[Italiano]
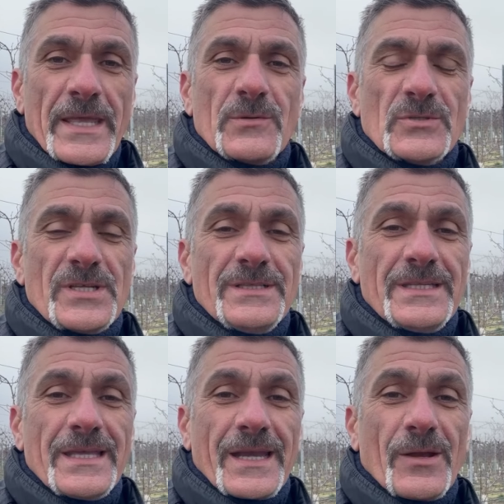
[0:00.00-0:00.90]
e
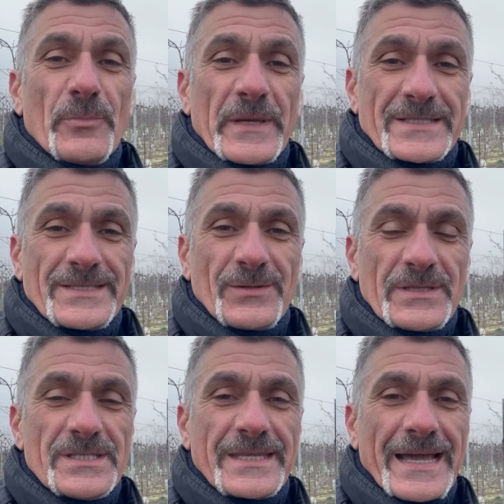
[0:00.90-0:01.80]
consentire l'operazione
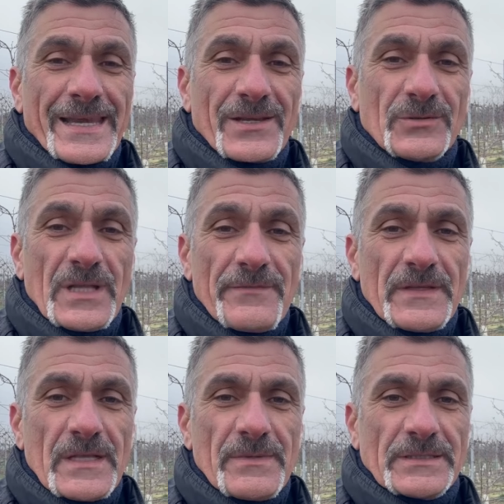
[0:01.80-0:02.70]
di scarico delle
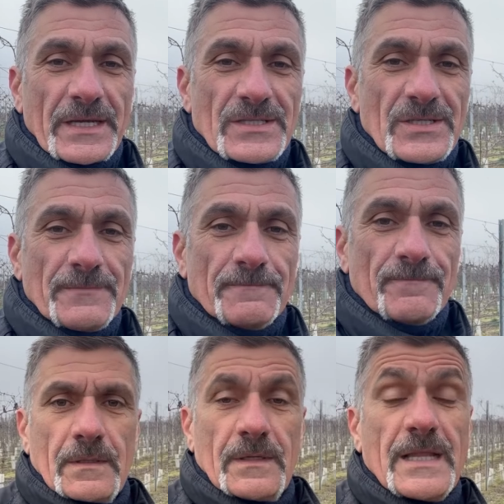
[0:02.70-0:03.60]
vendemiatrici.
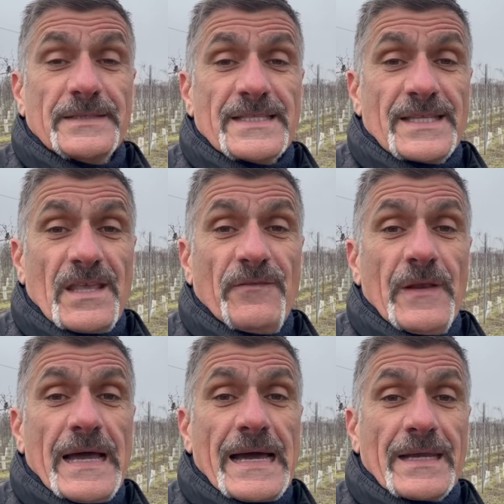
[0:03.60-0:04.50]
L'altezza dei
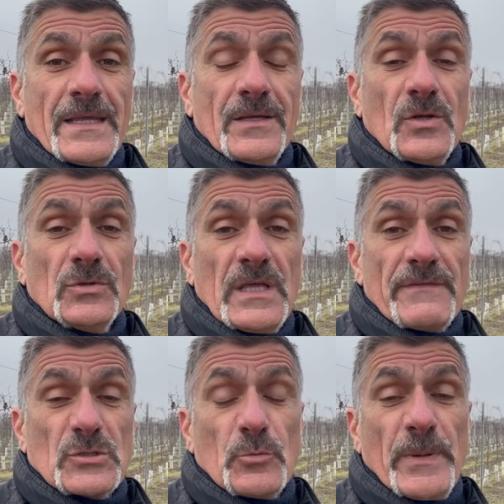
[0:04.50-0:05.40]
filari non
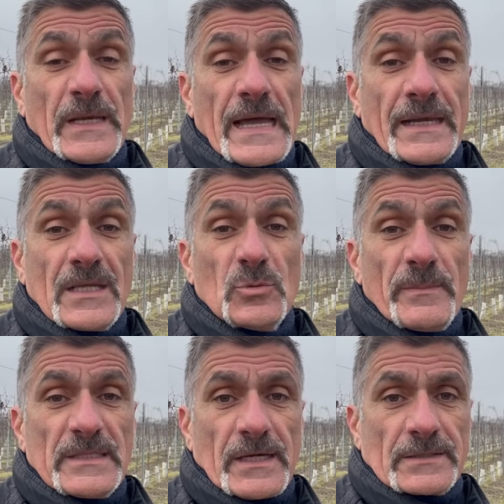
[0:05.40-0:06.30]
deve superare i
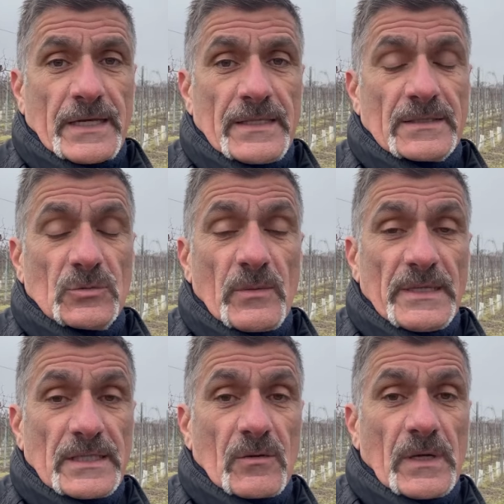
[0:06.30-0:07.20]
2,30-2,40
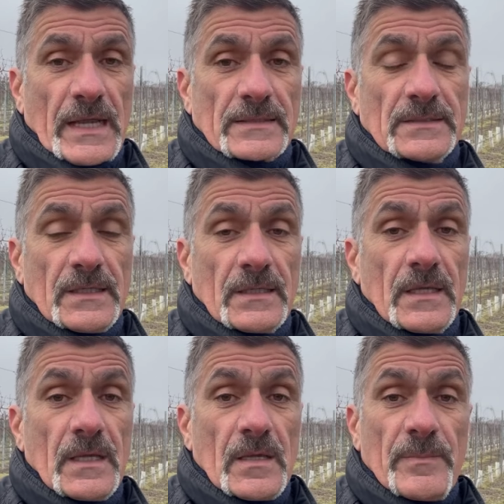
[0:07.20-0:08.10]
m
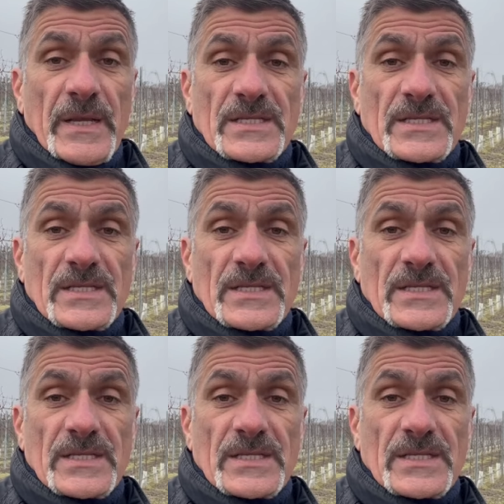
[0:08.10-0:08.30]
per